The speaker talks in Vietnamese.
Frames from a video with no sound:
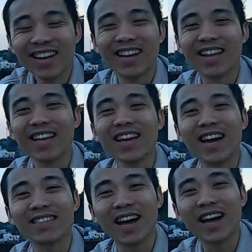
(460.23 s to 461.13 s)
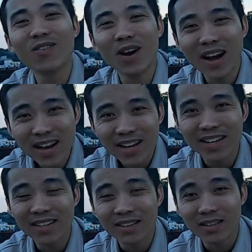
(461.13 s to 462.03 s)
là thấy hàng tệ quá
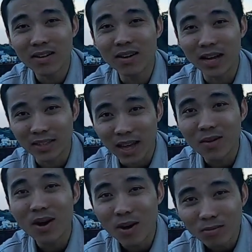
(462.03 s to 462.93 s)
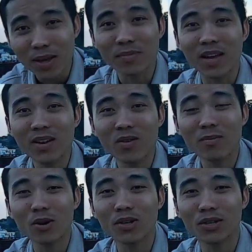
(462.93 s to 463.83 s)
đó hàng tệ quá ông thèm chỉ luôn á
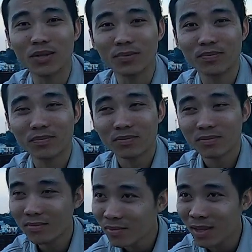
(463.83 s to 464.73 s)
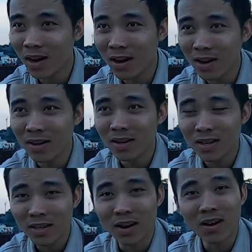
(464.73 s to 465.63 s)
mọi người đó
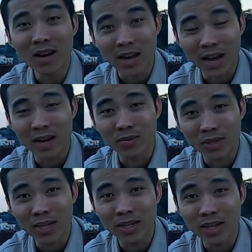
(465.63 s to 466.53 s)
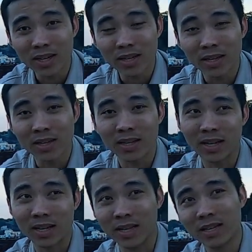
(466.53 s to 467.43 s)
đó là ngày đầu tiên đó ờ,
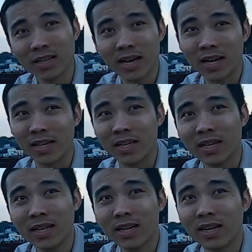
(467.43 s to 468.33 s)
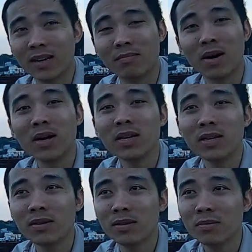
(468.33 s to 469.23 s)
là những cái ngày ờ,
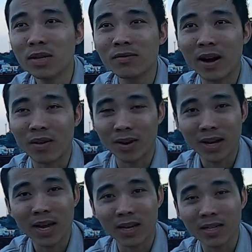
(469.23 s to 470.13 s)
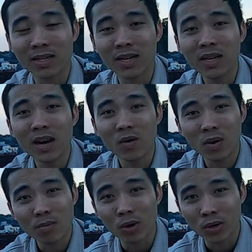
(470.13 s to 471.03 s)
mới bước vào cái ngành cơ khí này luôn
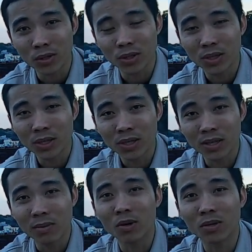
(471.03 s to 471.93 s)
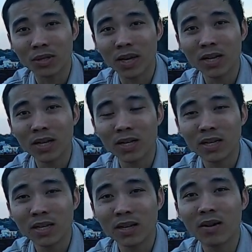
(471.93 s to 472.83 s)
á mọi người thì mọi người thấy đi
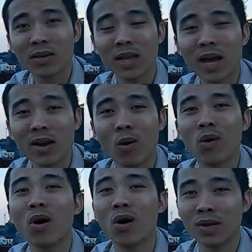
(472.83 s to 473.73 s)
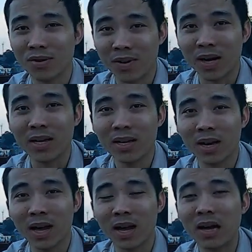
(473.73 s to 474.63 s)
đâu cái thái độ của họ như vậy á,
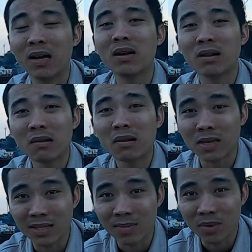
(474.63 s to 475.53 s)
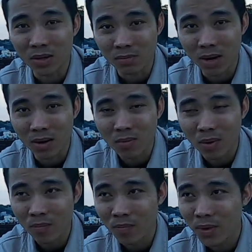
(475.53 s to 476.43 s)
là rất là xem thường mình đúng
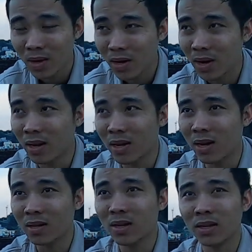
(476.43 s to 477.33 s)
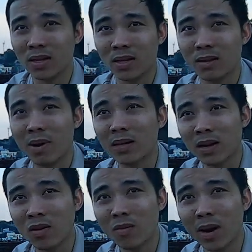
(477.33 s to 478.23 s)
không đó do đó thì bản
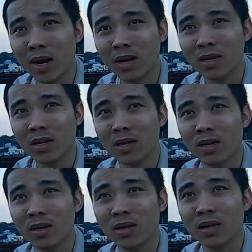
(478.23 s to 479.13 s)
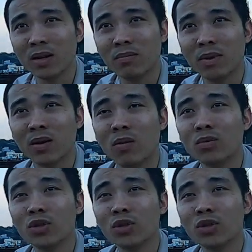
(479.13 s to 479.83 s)
thân của mình đó thì mình cũng